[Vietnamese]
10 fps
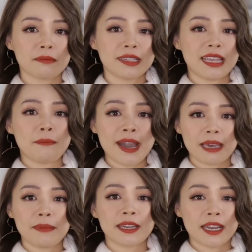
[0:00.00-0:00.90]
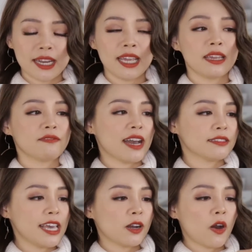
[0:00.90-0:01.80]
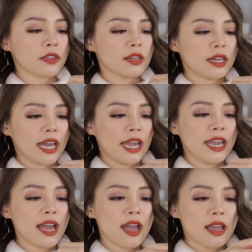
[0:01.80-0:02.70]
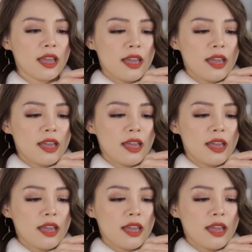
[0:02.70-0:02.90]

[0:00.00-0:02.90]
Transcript: mình sẽ mang cái bình này đi và sẽ có những cái ờ,